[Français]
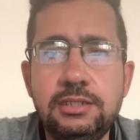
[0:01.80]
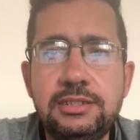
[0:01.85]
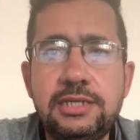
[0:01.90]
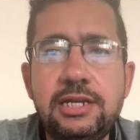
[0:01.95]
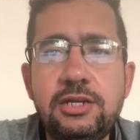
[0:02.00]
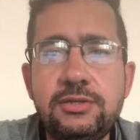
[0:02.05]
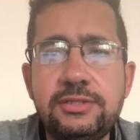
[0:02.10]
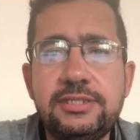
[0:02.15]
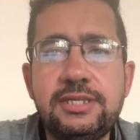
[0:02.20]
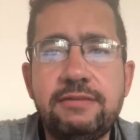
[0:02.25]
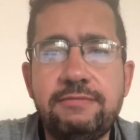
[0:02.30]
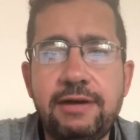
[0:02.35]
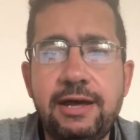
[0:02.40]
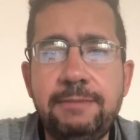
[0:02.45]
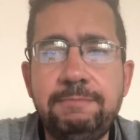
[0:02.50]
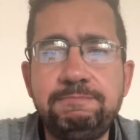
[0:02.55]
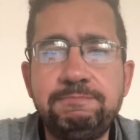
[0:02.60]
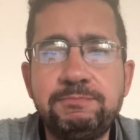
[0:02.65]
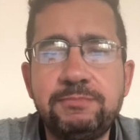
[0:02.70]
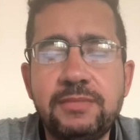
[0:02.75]
Salut, ça
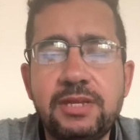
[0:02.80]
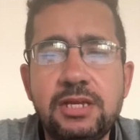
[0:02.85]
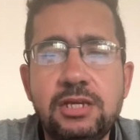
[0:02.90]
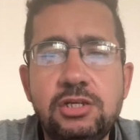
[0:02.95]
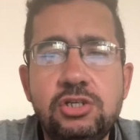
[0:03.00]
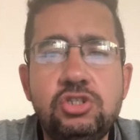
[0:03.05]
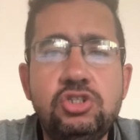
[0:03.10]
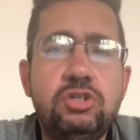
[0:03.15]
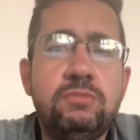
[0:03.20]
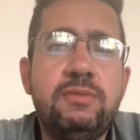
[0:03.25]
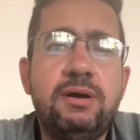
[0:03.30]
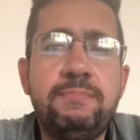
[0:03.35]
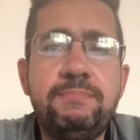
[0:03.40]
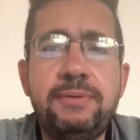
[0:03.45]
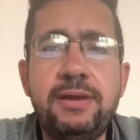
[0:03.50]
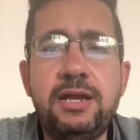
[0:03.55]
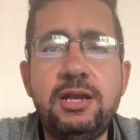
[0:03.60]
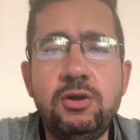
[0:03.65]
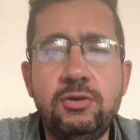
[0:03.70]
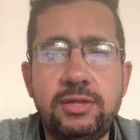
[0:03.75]
va Je
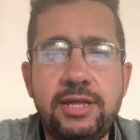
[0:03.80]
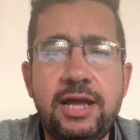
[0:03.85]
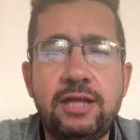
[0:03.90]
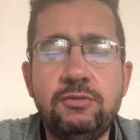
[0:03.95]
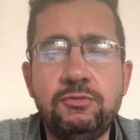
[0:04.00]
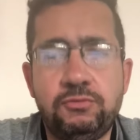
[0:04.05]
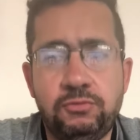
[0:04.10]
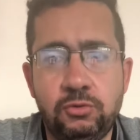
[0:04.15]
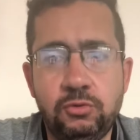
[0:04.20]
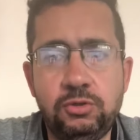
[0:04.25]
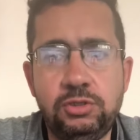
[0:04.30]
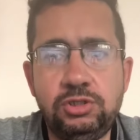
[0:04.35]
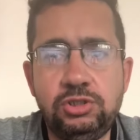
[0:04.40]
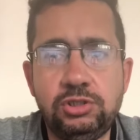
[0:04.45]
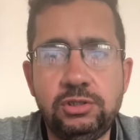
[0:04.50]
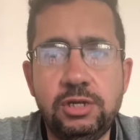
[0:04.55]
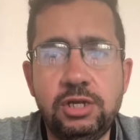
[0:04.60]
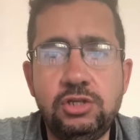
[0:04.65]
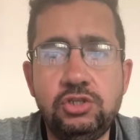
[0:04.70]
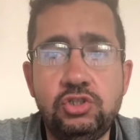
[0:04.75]
m'appelle Leonard
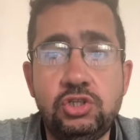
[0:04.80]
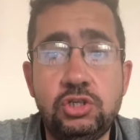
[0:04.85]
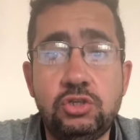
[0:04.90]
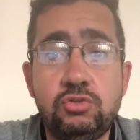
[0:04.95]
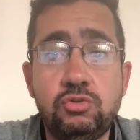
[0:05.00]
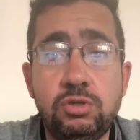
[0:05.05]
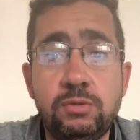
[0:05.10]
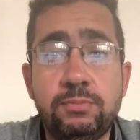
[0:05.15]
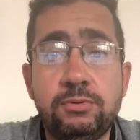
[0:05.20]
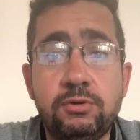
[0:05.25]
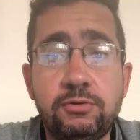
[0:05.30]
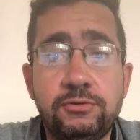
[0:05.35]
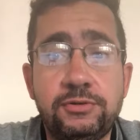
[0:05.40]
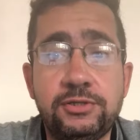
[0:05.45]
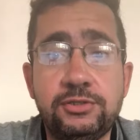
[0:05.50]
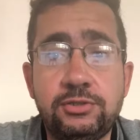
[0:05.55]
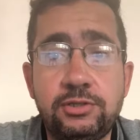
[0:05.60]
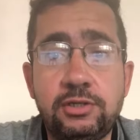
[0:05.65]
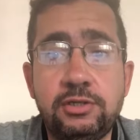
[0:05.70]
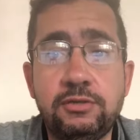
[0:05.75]
Flores, je suis
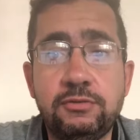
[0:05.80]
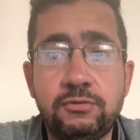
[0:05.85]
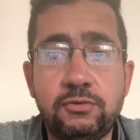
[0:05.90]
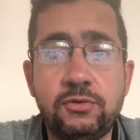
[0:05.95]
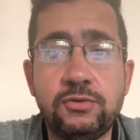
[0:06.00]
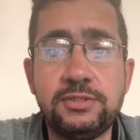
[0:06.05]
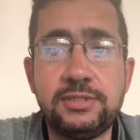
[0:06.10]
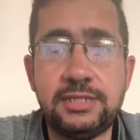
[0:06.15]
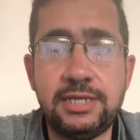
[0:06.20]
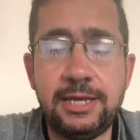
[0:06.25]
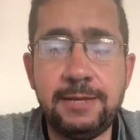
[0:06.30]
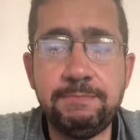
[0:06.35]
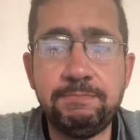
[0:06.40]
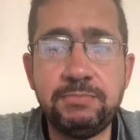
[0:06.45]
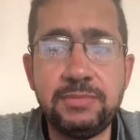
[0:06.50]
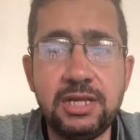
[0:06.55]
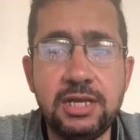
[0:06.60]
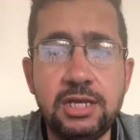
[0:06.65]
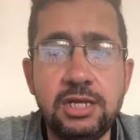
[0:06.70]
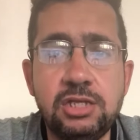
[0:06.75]
professeur de français,
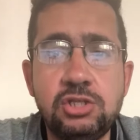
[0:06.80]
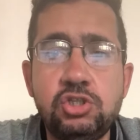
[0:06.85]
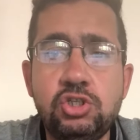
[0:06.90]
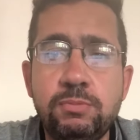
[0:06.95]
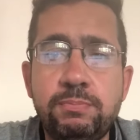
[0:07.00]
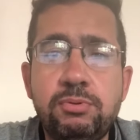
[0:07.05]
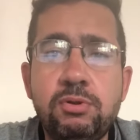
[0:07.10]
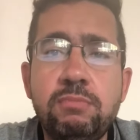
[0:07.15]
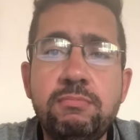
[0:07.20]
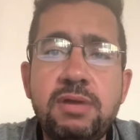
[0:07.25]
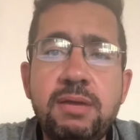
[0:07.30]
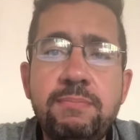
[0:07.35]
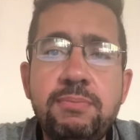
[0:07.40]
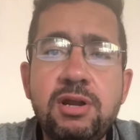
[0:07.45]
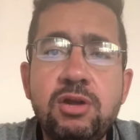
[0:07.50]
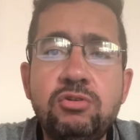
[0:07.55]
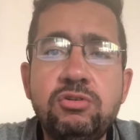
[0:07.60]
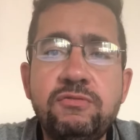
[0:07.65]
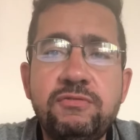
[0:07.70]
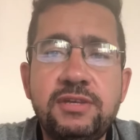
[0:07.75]
diplômé
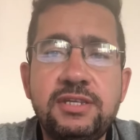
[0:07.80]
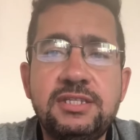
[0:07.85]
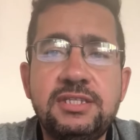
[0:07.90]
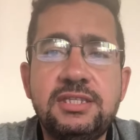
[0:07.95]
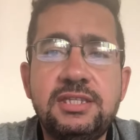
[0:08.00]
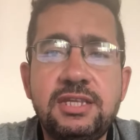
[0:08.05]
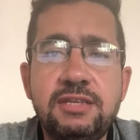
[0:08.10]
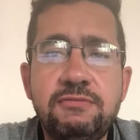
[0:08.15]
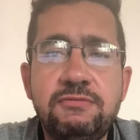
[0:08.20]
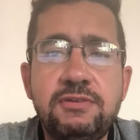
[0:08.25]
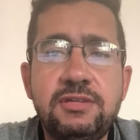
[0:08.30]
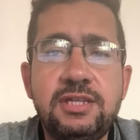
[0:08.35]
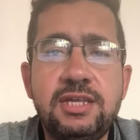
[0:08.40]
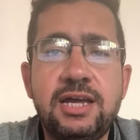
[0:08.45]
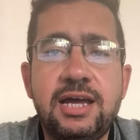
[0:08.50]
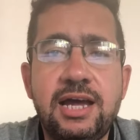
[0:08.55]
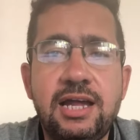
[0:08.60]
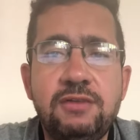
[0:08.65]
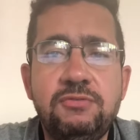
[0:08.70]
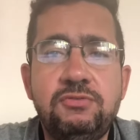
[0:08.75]
pour l'Université
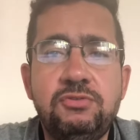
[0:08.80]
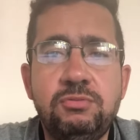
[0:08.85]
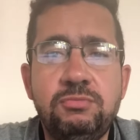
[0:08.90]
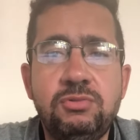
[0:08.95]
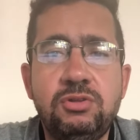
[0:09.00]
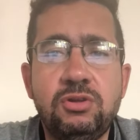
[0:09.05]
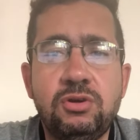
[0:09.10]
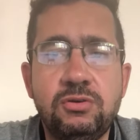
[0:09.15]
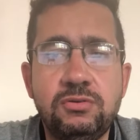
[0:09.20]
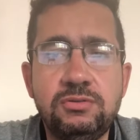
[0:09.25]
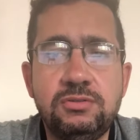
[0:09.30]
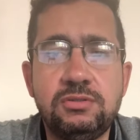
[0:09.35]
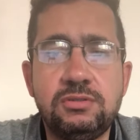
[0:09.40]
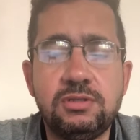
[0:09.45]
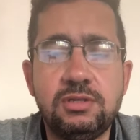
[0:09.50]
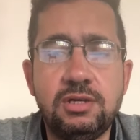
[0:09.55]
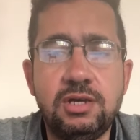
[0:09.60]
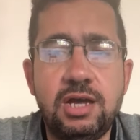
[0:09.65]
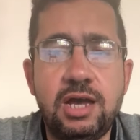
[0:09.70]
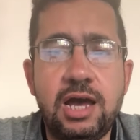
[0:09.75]
fédérale Fluminense
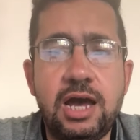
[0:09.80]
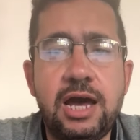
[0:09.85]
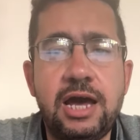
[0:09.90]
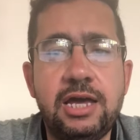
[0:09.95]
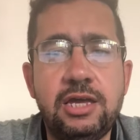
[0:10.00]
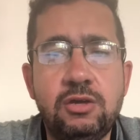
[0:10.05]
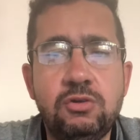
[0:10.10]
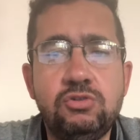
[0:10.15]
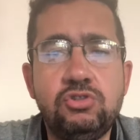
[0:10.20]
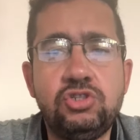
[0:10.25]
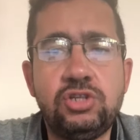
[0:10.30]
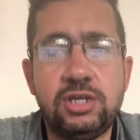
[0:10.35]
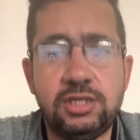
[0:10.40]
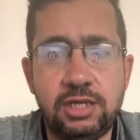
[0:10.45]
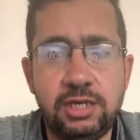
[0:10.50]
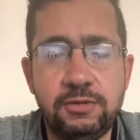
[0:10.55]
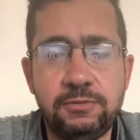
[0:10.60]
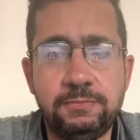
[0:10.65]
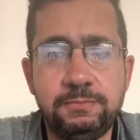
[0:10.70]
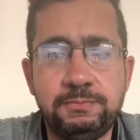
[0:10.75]
à Rio de
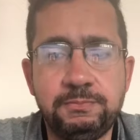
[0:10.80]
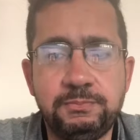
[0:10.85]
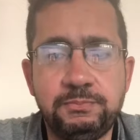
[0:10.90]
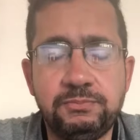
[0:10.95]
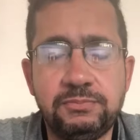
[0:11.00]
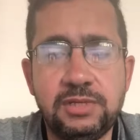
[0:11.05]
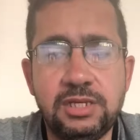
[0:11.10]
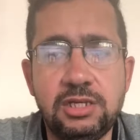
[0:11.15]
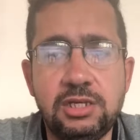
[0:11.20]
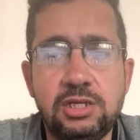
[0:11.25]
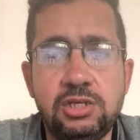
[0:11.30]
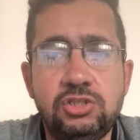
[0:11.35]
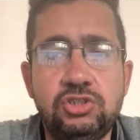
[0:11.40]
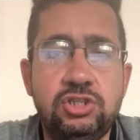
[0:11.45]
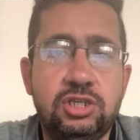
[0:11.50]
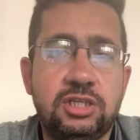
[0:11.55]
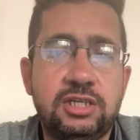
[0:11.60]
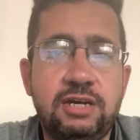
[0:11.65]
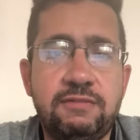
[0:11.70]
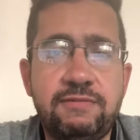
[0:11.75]
Janeiro.
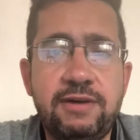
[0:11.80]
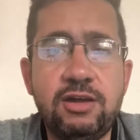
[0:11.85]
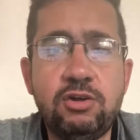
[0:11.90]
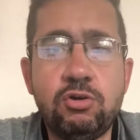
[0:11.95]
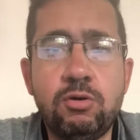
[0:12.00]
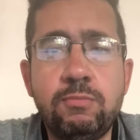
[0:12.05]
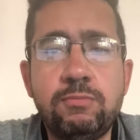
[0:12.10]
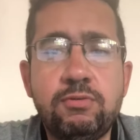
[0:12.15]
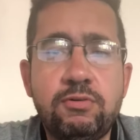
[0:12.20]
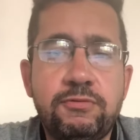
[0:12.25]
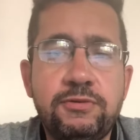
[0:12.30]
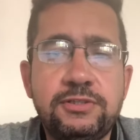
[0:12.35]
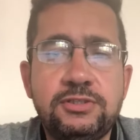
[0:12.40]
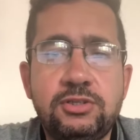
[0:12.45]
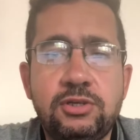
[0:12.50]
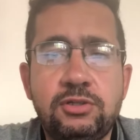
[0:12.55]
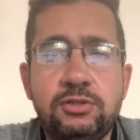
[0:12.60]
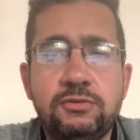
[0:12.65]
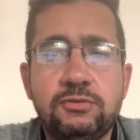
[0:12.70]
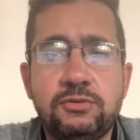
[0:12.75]
Je travaille comme
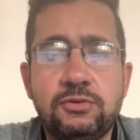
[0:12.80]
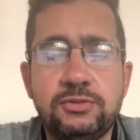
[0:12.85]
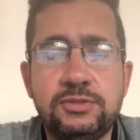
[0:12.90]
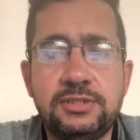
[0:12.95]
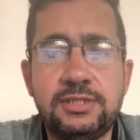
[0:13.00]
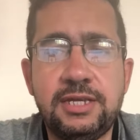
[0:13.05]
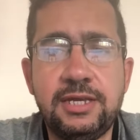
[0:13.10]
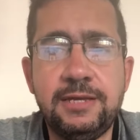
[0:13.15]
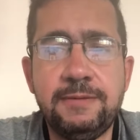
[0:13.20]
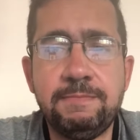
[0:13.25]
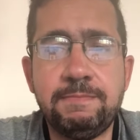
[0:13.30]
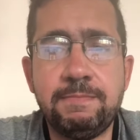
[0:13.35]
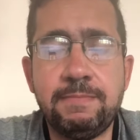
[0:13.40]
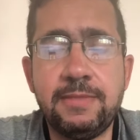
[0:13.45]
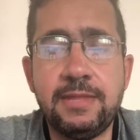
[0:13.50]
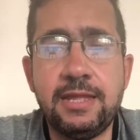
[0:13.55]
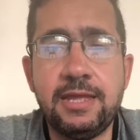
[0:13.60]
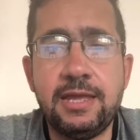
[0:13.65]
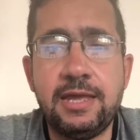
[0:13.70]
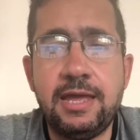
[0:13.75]
professeur de français.
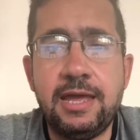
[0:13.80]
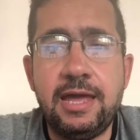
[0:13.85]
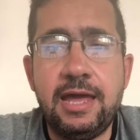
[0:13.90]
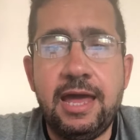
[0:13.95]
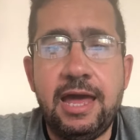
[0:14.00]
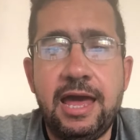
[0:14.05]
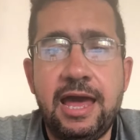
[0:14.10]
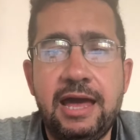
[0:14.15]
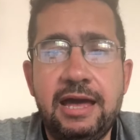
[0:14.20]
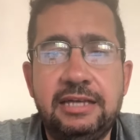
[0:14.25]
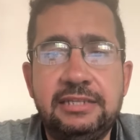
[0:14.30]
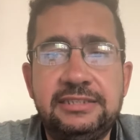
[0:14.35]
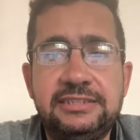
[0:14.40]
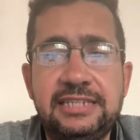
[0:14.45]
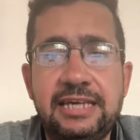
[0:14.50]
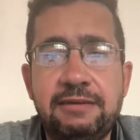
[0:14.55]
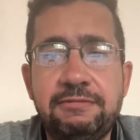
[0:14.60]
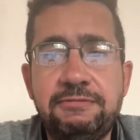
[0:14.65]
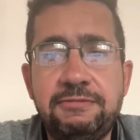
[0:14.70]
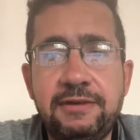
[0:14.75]

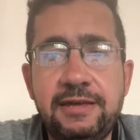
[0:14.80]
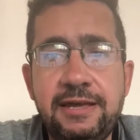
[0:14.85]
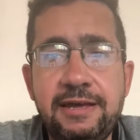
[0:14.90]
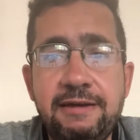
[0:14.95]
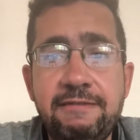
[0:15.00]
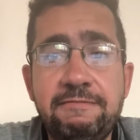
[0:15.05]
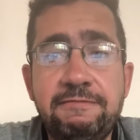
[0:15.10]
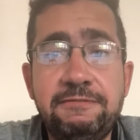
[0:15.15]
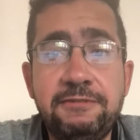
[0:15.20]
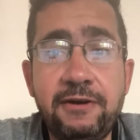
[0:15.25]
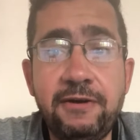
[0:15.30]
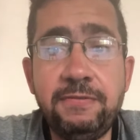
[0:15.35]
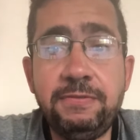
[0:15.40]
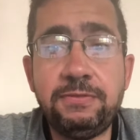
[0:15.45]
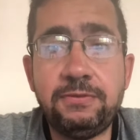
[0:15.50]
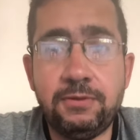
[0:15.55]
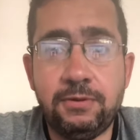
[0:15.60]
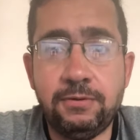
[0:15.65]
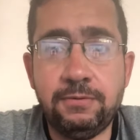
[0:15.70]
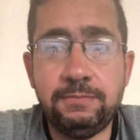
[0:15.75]
Ça fait
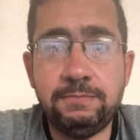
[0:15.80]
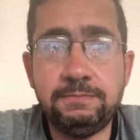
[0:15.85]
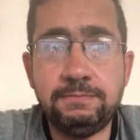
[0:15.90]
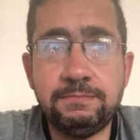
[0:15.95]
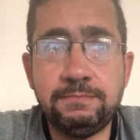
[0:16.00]
20 ans.